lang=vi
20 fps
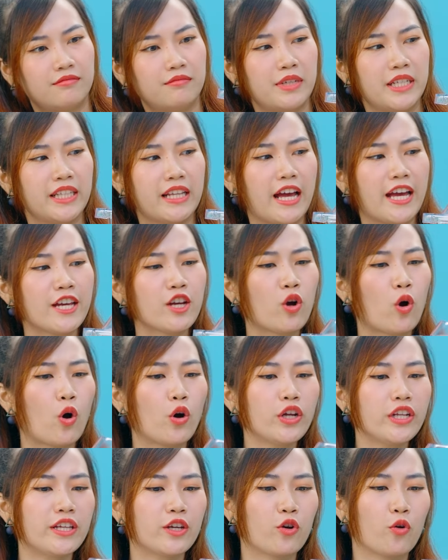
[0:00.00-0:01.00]
Mình thấy
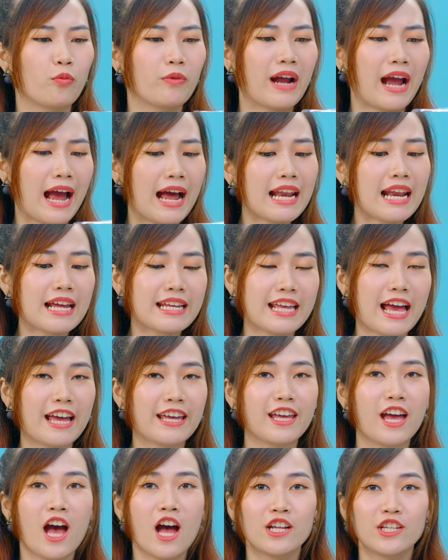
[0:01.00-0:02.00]
cối thì cũng khá là
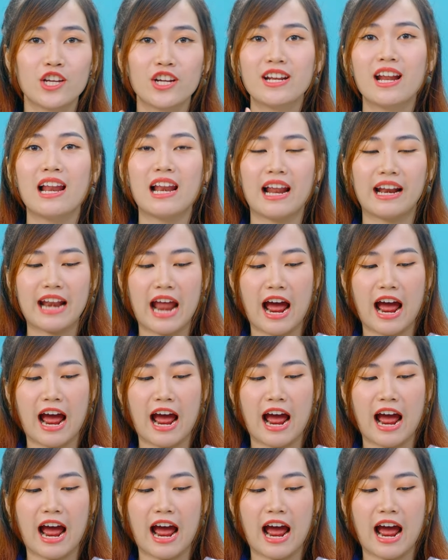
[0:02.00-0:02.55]
dày, cho nên là